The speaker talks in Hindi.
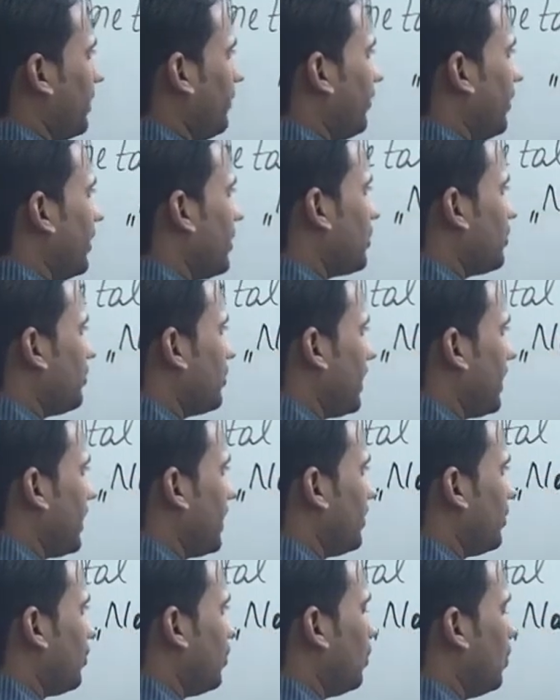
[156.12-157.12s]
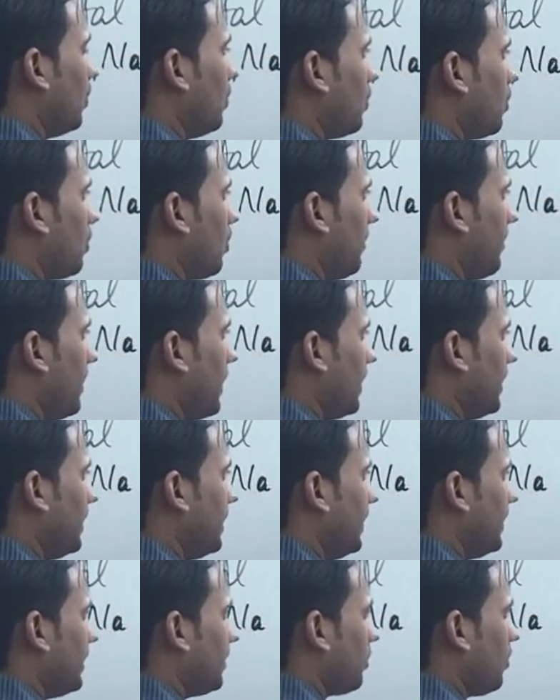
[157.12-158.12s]
कन्फिग्रेशन हो जाएगा टू कॉमा
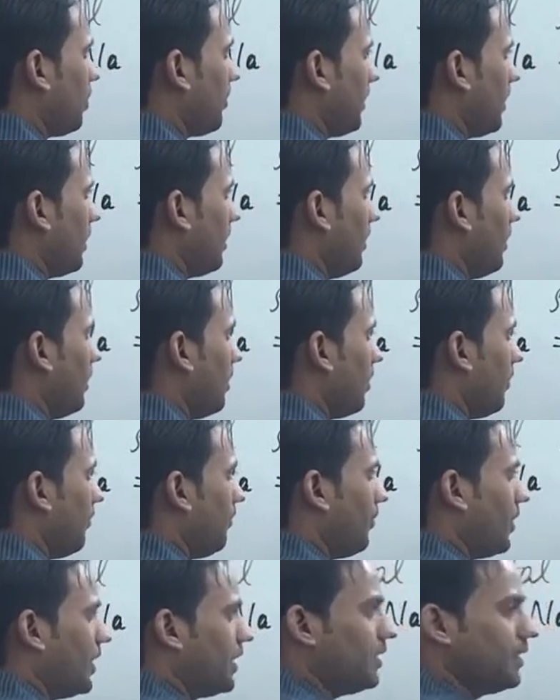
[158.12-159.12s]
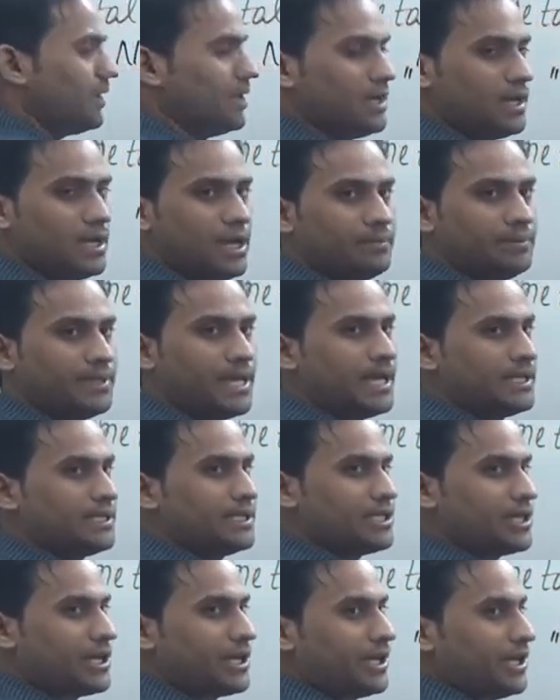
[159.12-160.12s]
एट कॉमा वन अब ध्यान
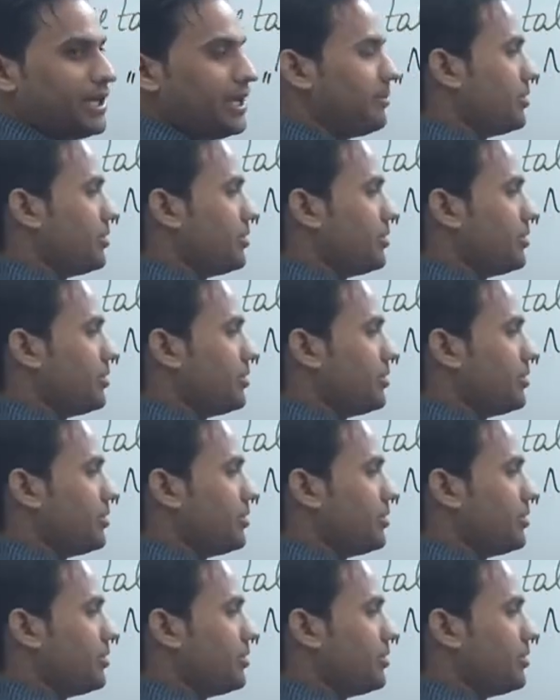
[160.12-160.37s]
से चेक करिए